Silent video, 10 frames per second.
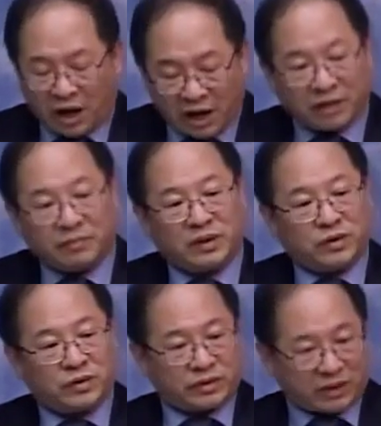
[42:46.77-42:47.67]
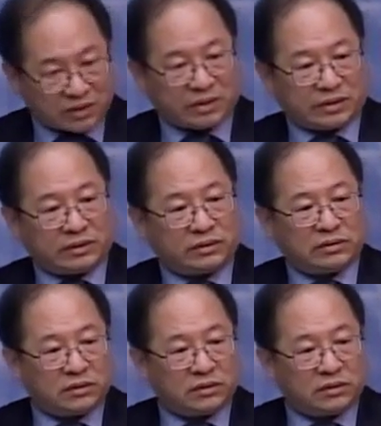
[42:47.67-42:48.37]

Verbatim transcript: 아멘으로 나선 거예요.